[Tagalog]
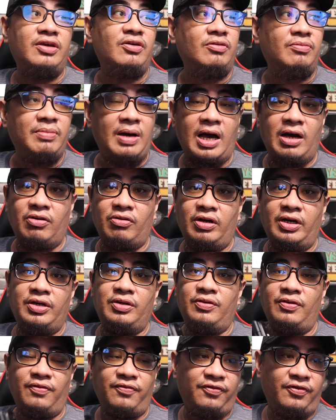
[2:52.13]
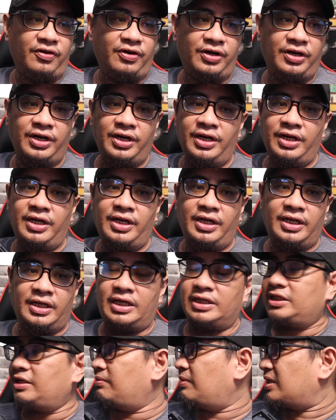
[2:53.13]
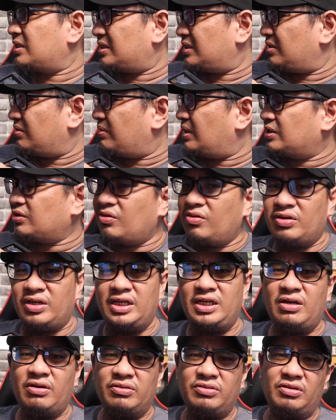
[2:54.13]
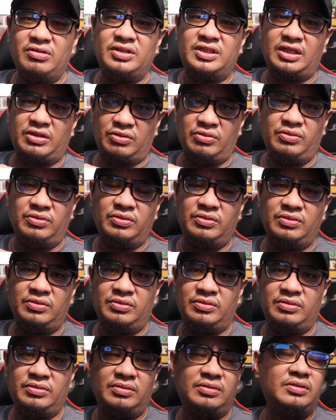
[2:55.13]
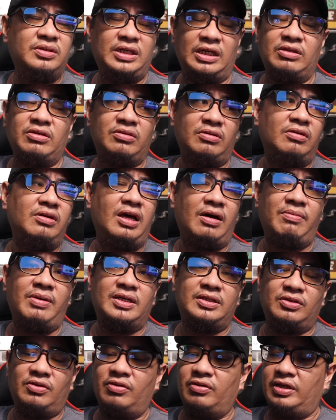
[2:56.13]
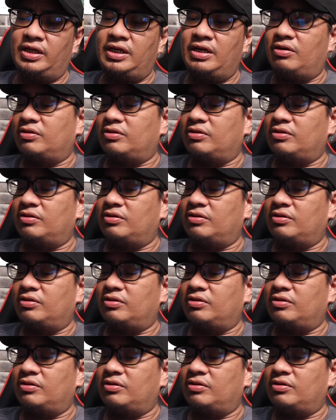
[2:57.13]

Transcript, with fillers: yung bago ngayon yung 4 kasi mas mas okay ako doon sa 2 sa totoo lang mas okay